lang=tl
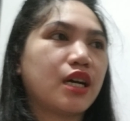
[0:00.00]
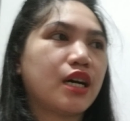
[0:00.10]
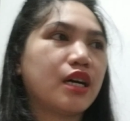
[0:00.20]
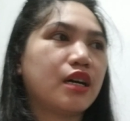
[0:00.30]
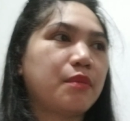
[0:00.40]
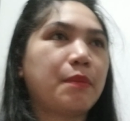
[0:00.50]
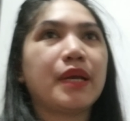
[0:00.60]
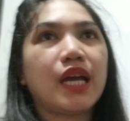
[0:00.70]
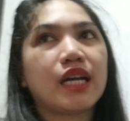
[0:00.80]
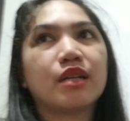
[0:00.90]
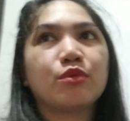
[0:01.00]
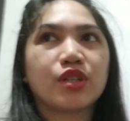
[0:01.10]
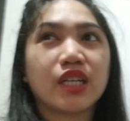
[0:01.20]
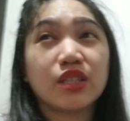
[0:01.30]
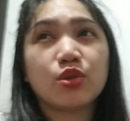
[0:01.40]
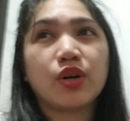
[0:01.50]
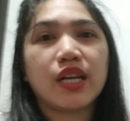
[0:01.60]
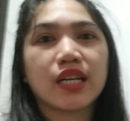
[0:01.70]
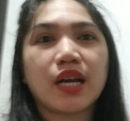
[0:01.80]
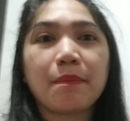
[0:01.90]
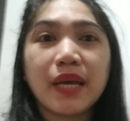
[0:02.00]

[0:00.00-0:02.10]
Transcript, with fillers: uh, babayaran ng ganitong halaga.